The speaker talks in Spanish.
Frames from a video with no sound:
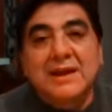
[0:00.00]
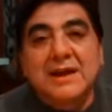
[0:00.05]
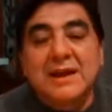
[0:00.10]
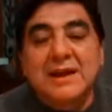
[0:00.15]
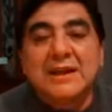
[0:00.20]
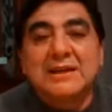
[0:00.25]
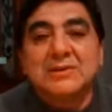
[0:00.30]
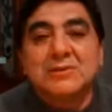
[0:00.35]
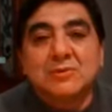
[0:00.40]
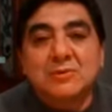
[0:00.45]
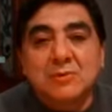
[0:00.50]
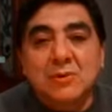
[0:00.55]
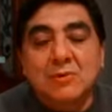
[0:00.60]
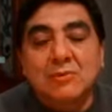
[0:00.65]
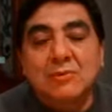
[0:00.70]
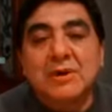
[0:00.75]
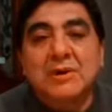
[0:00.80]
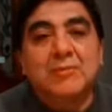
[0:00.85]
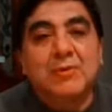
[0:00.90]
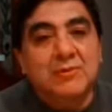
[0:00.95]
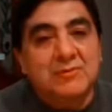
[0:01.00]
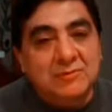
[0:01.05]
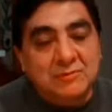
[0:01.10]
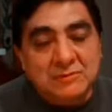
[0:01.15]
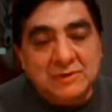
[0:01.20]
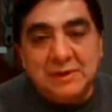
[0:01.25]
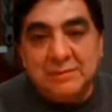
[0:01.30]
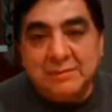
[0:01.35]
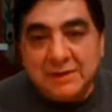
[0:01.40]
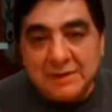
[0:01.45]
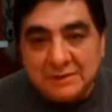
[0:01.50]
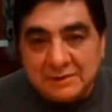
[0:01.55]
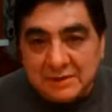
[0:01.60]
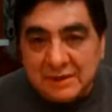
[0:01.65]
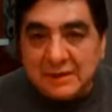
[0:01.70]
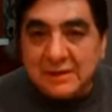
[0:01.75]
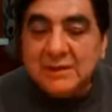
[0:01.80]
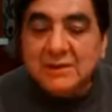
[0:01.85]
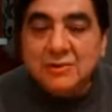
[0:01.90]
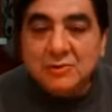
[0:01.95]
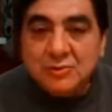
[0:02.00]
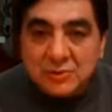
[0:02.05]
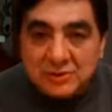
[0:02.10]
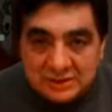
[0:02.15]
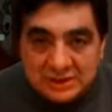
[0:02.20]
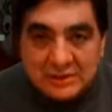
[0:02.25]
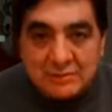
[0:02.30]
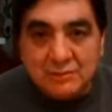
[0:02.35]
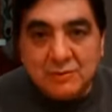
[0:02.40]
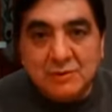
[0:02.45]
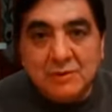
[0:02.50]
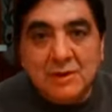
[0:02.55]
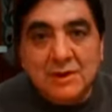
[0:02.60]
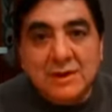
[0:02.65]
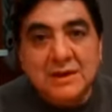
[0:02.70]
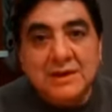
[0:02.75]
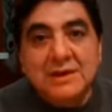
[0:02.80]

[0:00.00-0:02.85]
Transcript: eres un hombre profundamente intuitivo